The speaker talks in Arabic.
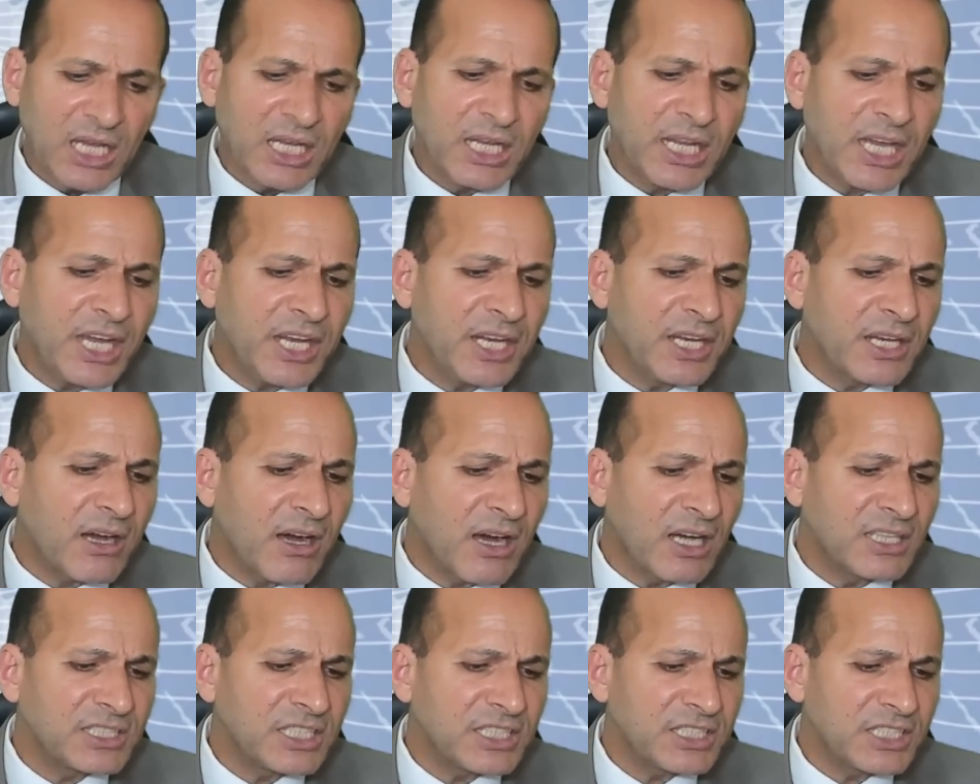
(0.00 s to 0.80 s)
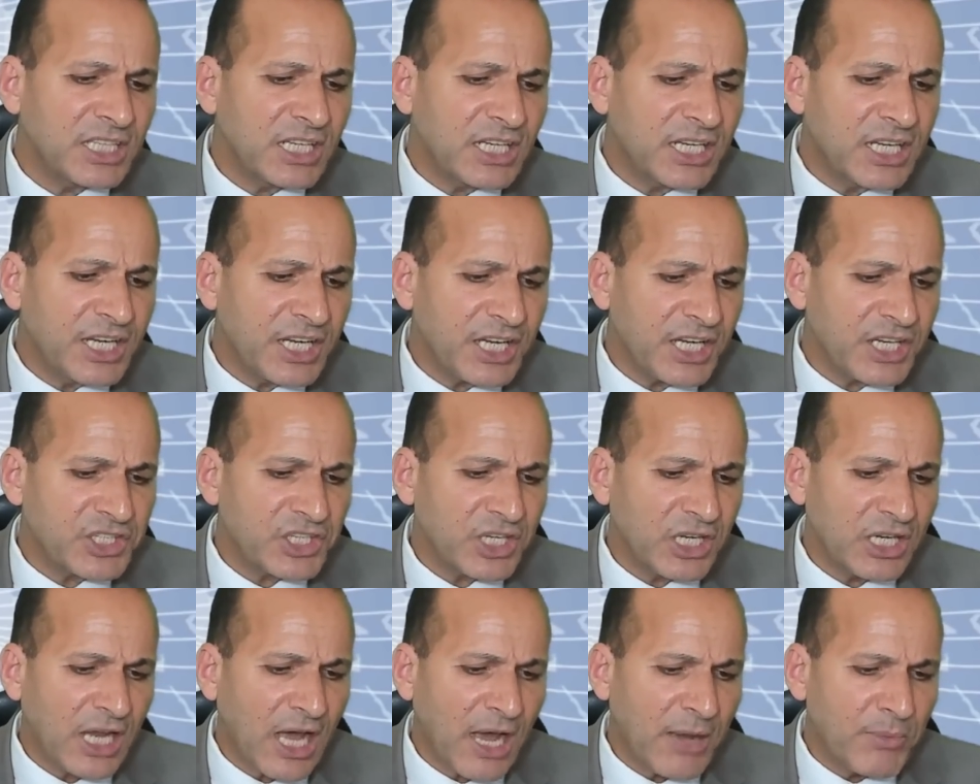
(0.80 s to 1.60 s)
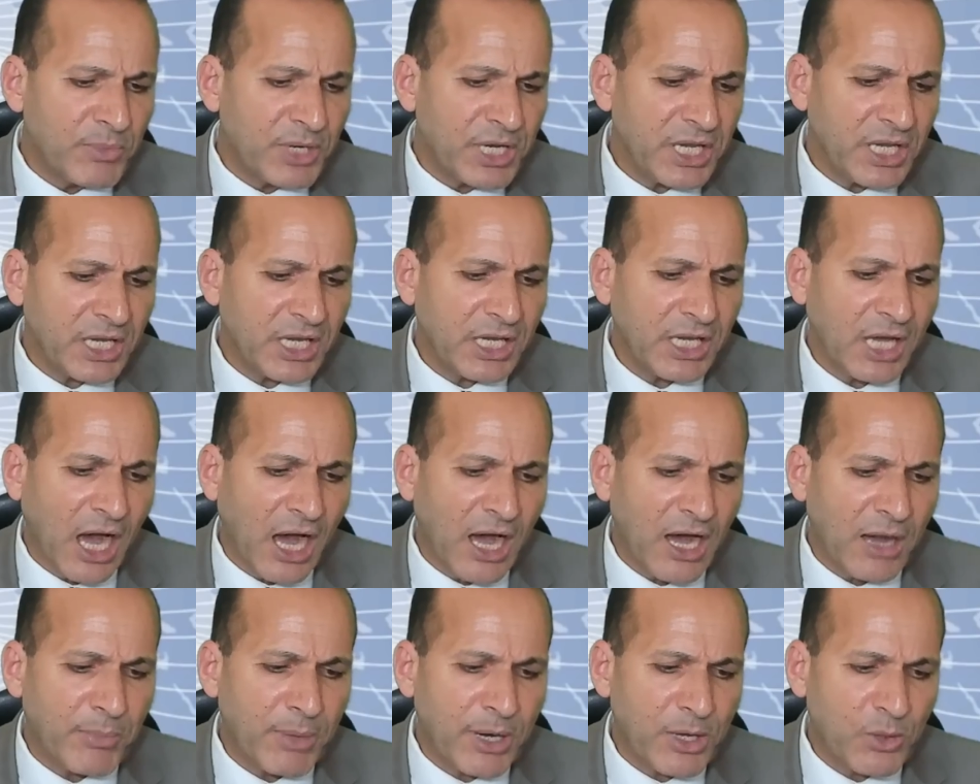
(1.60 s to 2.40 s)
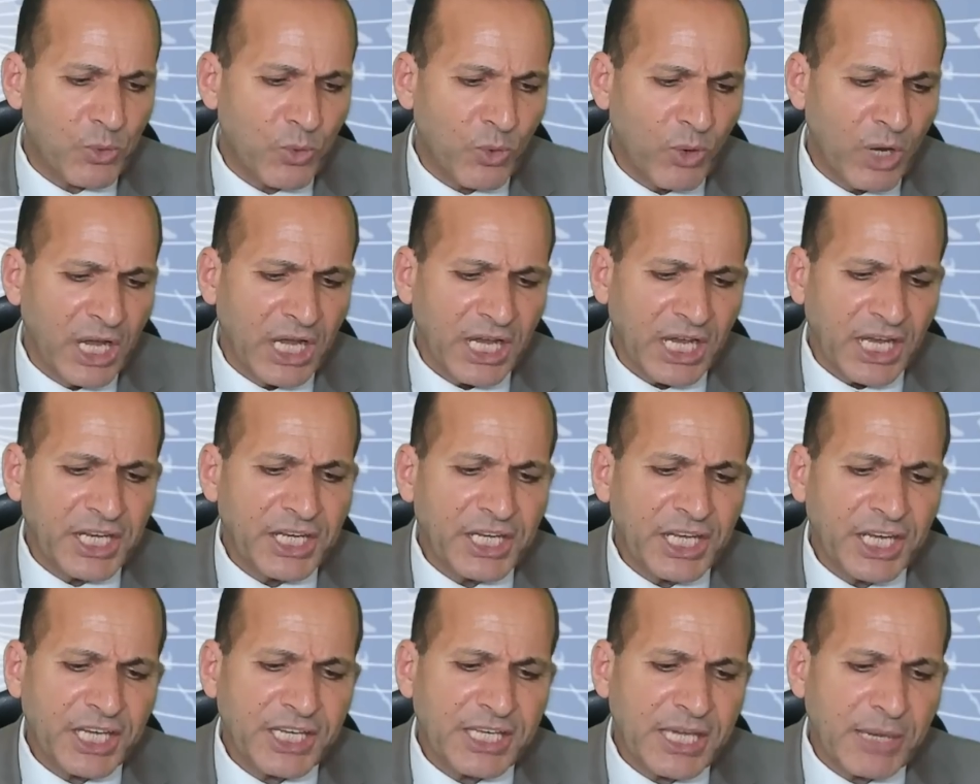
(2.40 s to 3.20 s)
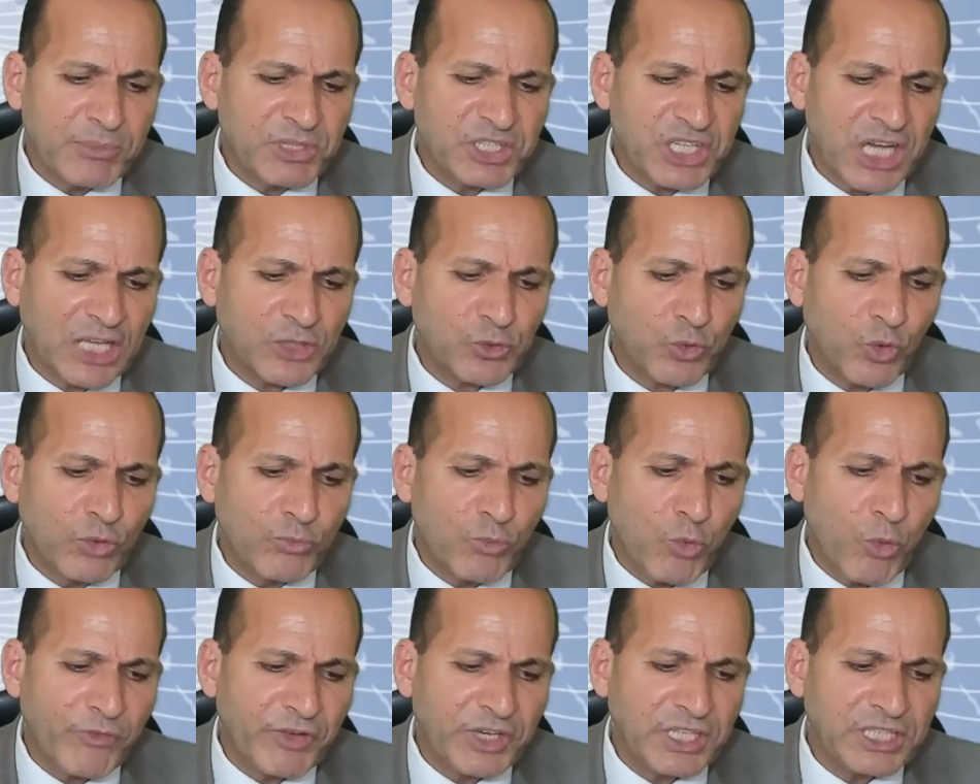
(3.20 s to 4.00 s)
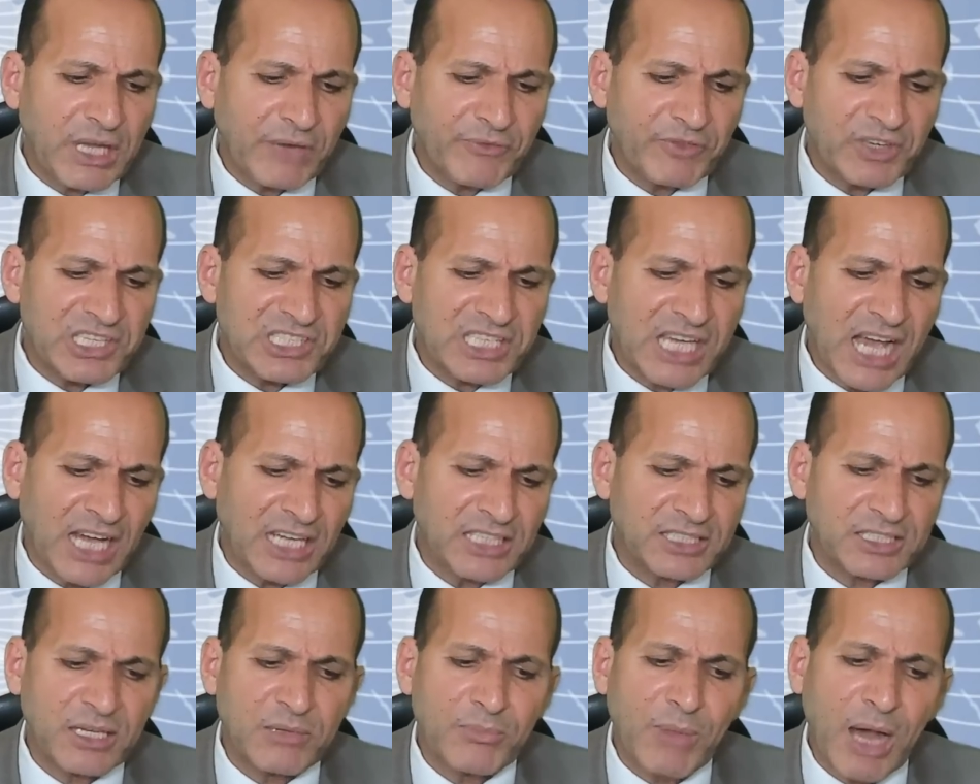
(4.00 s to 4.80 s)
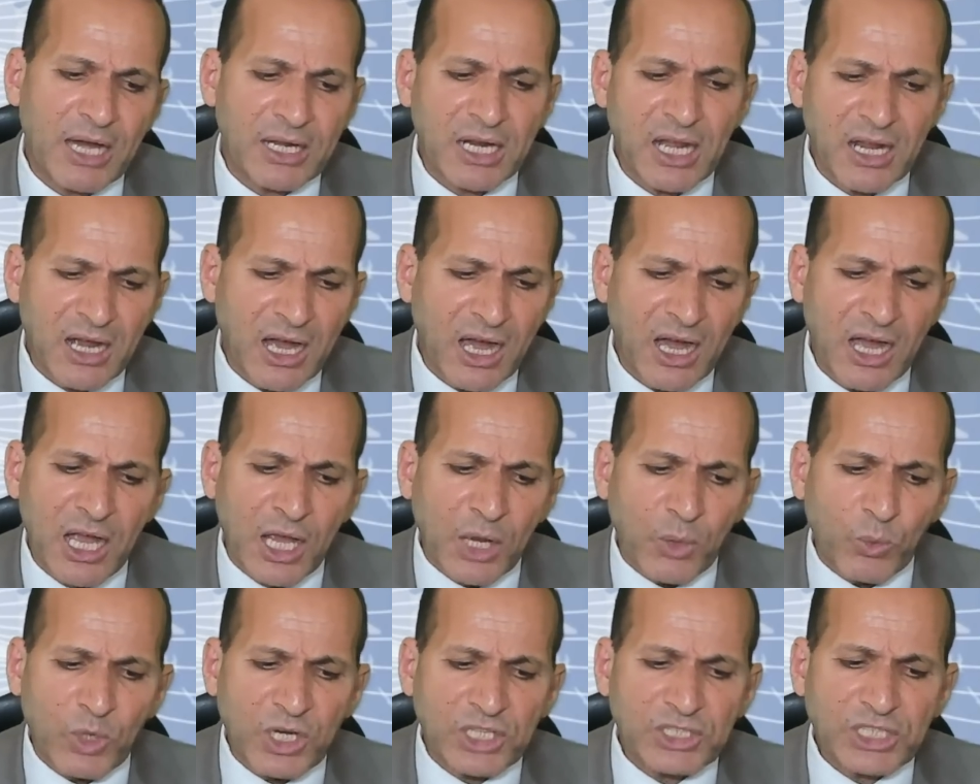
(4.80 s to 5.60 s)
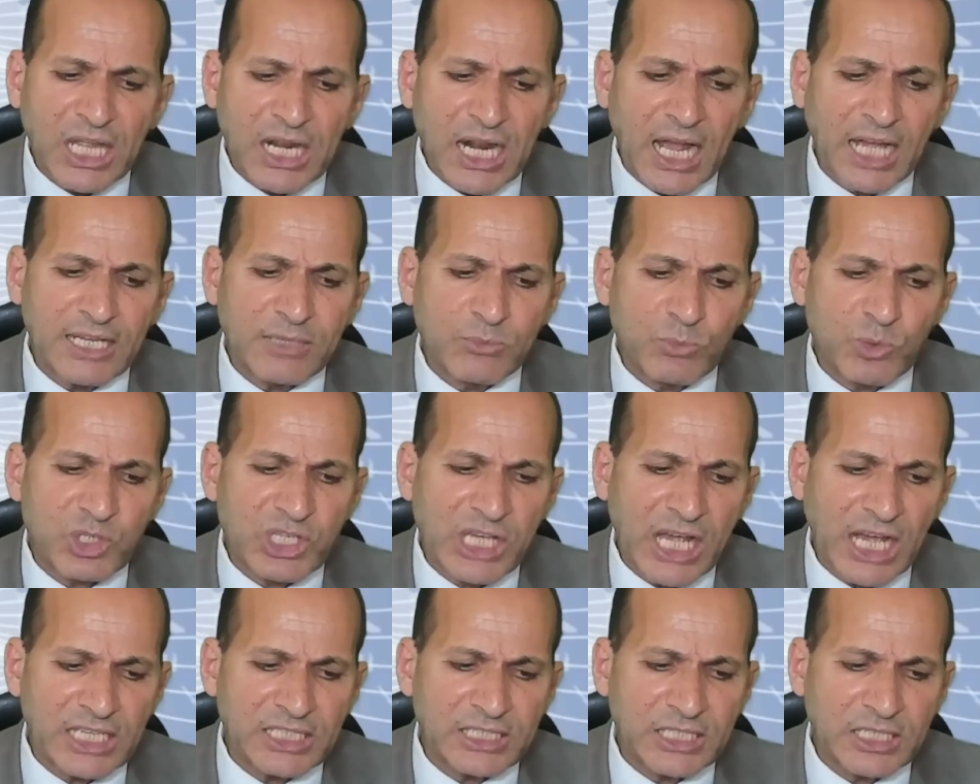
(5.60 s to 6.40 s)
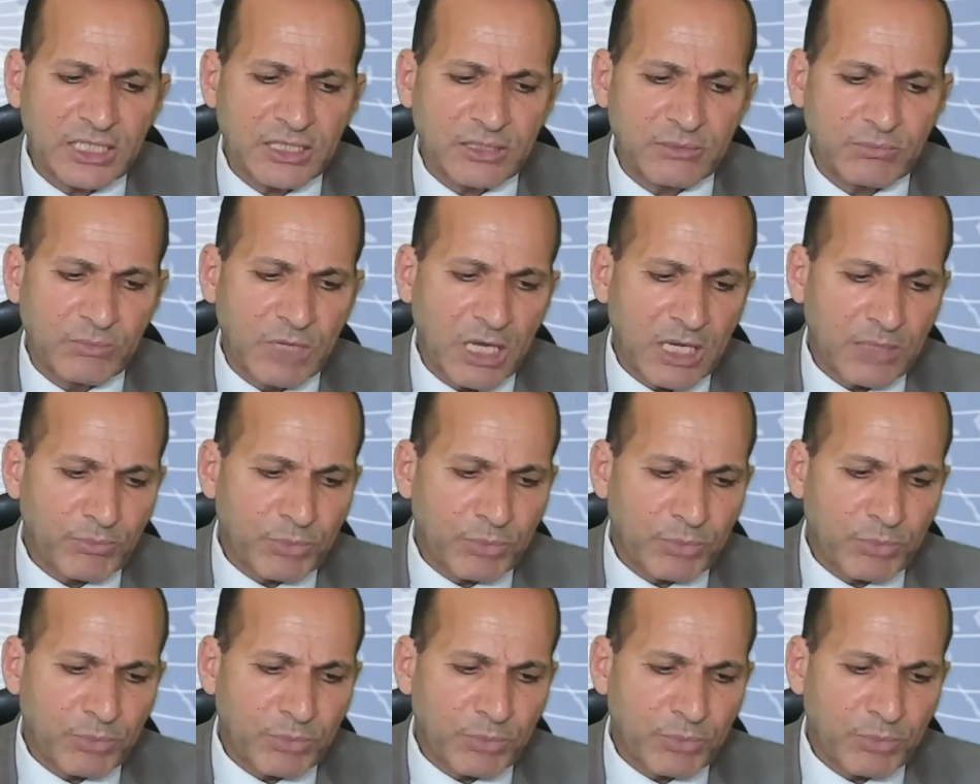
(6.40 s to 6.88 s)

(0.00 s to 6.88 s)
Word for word: لأن قادة الجيش الأمريكي أخبروه إن هي مش هتكون مفيدة في ساحة المعركة واقترح المساعدين